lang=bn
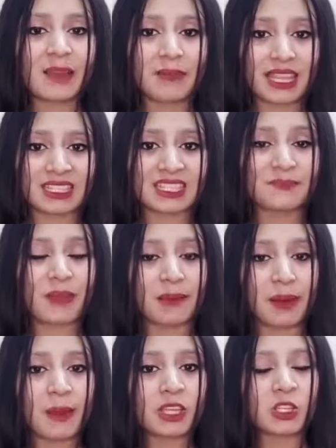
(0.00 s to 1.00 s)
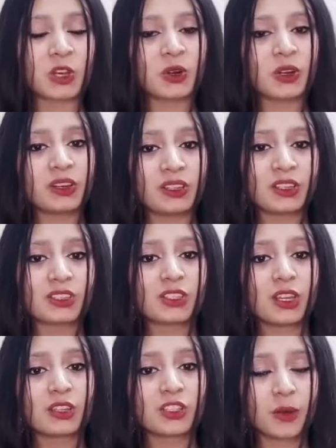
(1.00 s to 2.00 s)
পাত্রী বাবা মা সহ
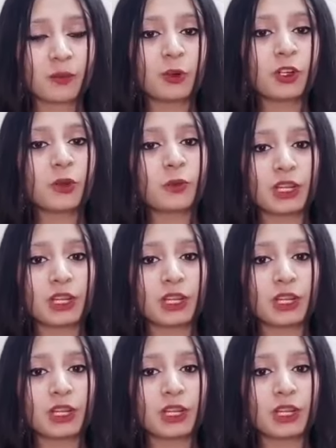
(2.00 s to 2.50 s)
সম্পূর্ণ